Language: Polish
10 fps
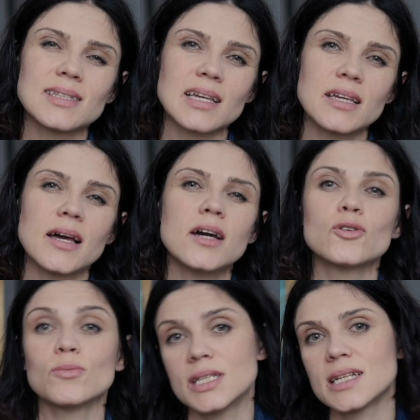Takie
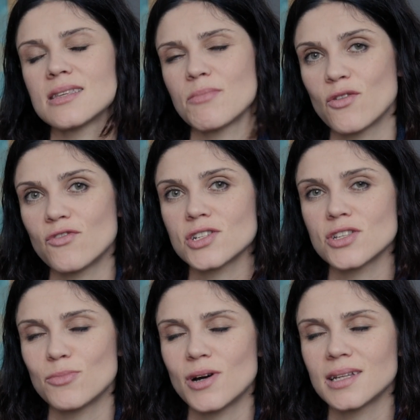ruminacje miał
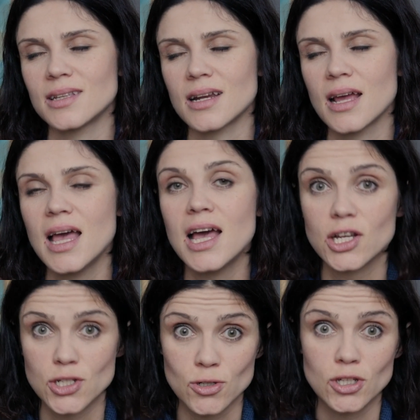właśnie bohater
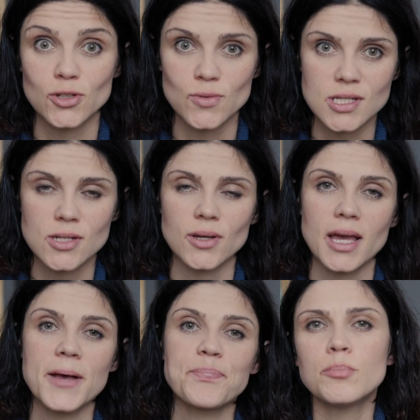książki
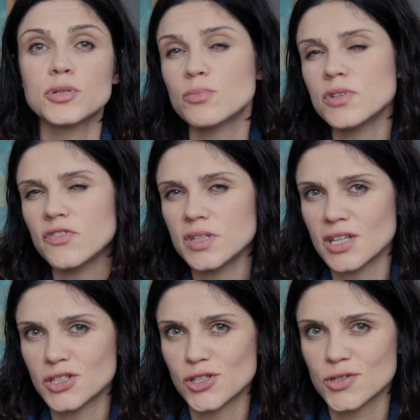Tołstoja. Podobnie w
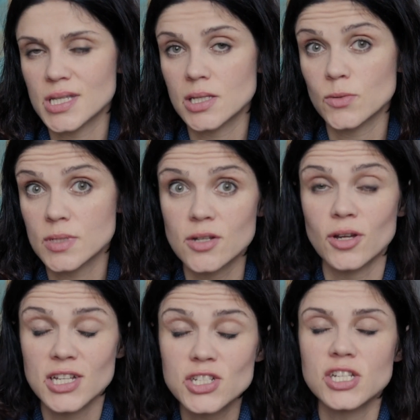innej książce
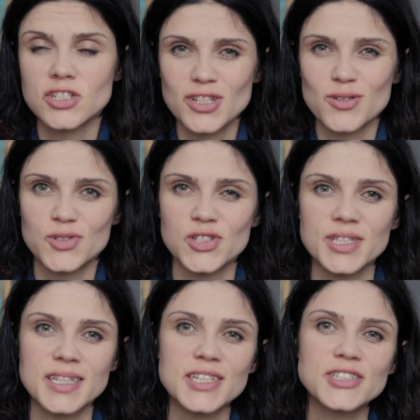Tołstoja, Szczęście
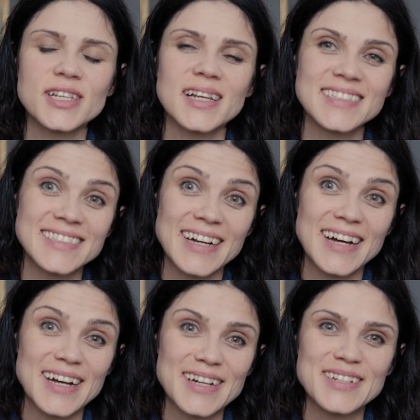rodzinne,
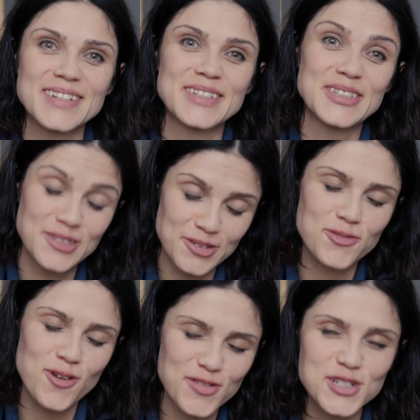Sielanka e, i
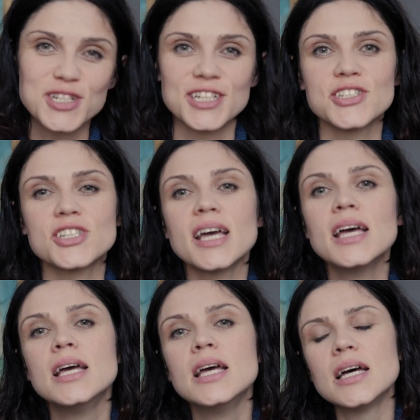tytułowe szczęście,
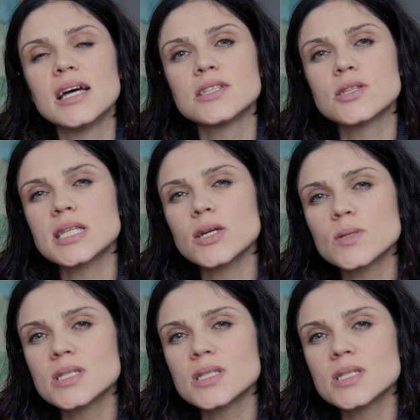e, zostają